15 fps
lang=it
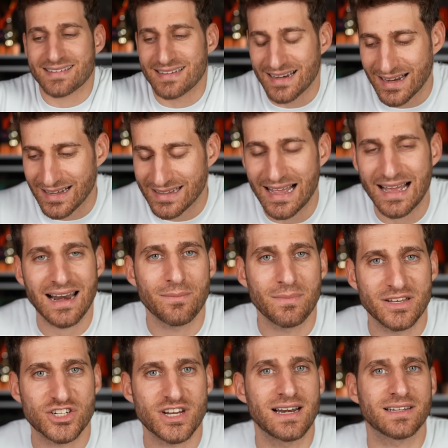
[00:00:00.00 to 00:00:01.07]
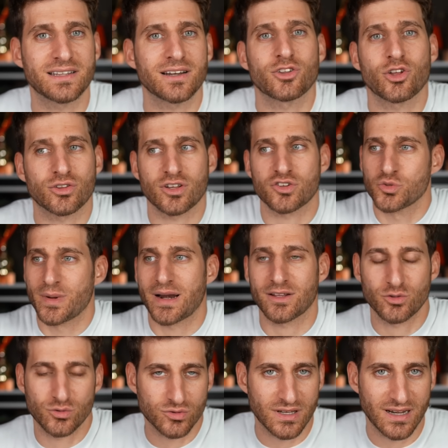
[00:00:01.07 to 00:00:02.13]
se in realtà la MCL38 ha
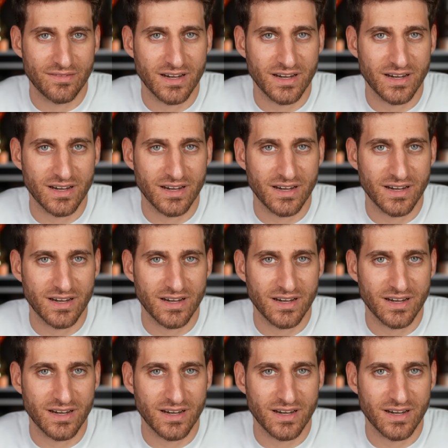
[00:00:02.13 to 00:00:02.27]
superato tutte le